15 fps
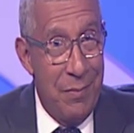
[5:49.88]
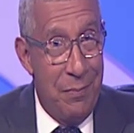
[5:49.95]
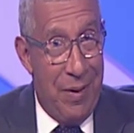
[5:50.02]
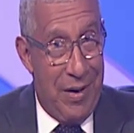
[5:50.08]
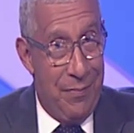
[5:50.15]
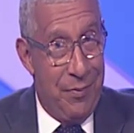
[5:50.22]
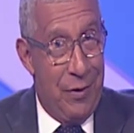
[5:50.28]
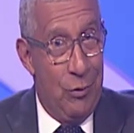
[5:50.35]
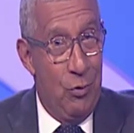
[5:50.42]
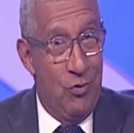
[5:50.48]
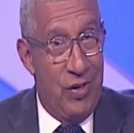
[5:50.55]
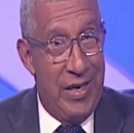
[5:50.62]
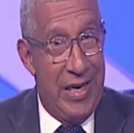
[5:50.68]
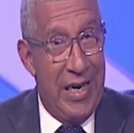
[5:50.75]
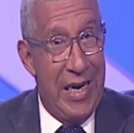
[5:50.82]
para
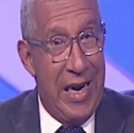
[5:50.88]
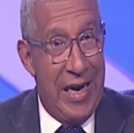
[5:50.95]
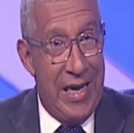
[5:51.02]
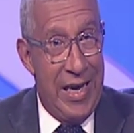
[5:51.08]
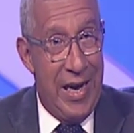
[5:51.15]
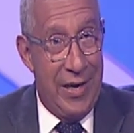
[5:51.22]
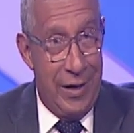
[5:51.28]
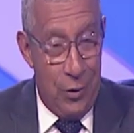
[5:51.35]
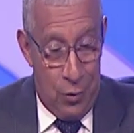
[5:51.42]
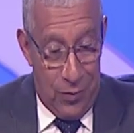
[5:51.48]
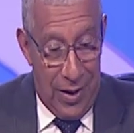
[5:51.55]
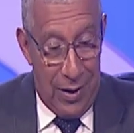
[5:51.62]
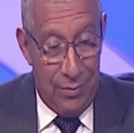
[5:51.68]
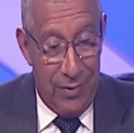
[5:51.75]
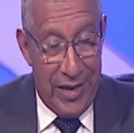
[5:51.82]
producir energía
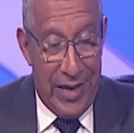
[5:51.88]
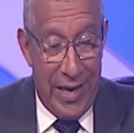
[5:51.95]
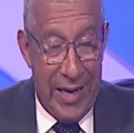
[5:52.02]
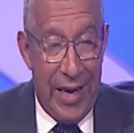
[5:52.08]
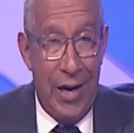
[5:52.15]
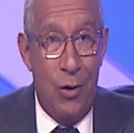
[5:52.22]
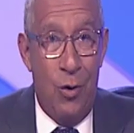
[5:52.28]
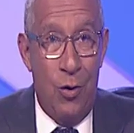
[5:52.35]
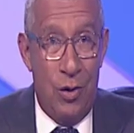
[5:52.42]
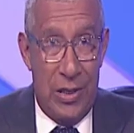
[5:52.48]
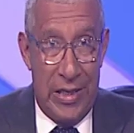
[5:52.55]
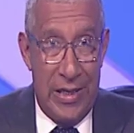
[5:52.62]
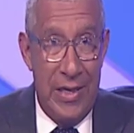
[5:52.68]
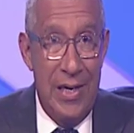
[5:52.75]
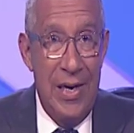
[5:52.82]
renovable en el
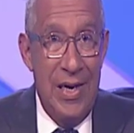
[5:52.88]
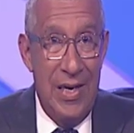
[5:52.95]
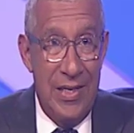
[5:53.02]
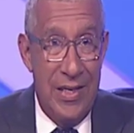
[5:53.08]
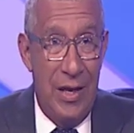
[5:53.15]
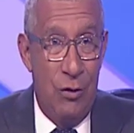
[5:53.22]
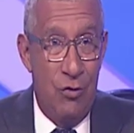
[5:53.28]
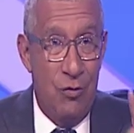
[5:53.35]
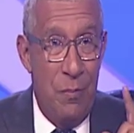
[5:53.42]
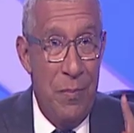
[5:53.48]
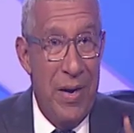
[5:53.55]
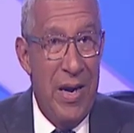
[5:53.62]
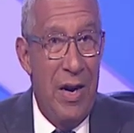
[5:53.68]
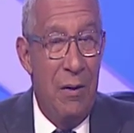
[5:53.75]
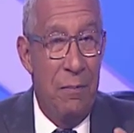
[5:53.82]
orden de los
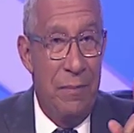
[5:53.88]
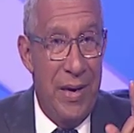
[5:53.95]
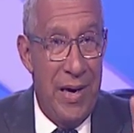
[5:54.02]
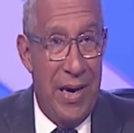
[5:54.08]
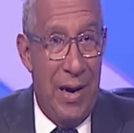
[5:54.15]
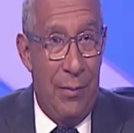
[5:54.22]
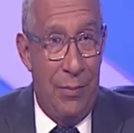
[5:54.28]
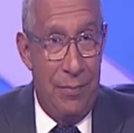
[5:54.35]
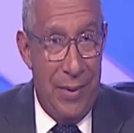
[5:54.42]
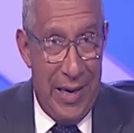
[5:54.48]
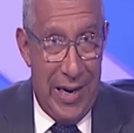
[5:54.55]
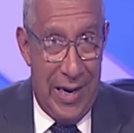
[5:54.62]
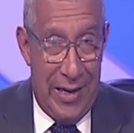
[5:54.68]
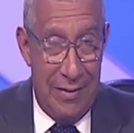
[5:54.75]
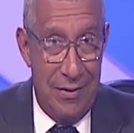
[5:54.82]
mil mega,
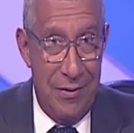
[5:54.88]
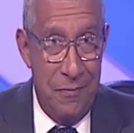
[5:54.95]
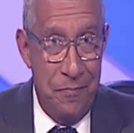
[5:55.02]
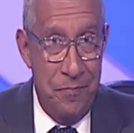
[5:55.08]
megas.